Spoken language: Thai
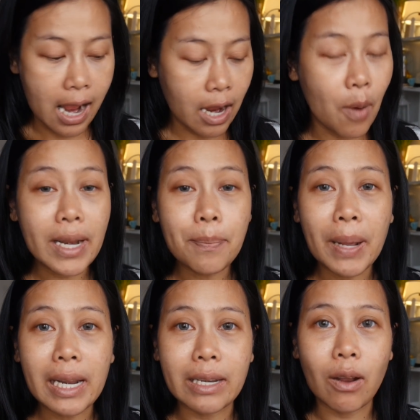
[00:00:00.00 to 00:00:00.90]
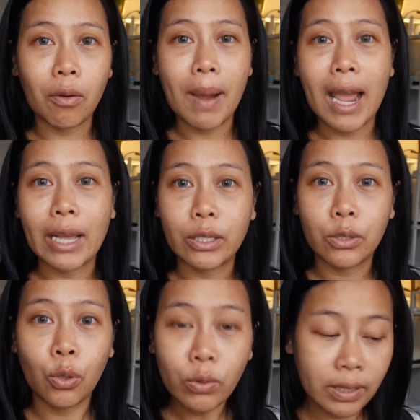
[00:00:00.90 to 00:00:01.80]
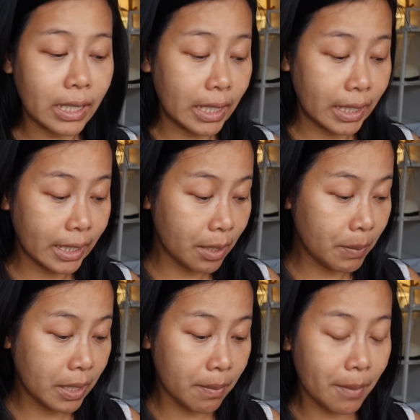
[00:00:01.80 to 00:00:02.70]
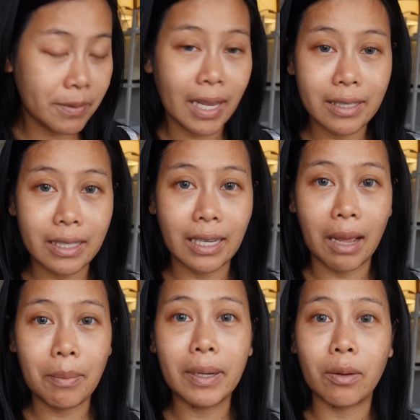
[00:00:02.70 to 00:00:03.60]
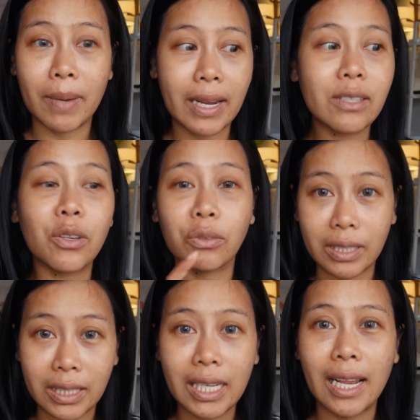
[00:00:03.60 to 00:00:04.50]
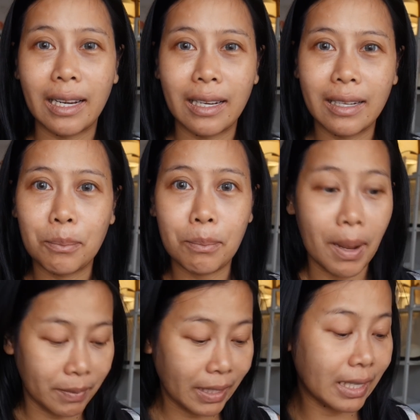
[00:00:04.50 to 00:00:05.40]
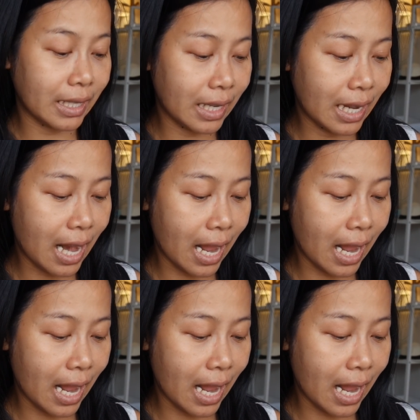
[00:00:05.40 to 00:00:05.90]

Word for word: เขาไม่ได้ผลิตออกมาทุกสีที่มีแบบไซส์จริงนะผลิตออกมาแค่สองสีที่เห็นแบบตะกี้นี้นั่น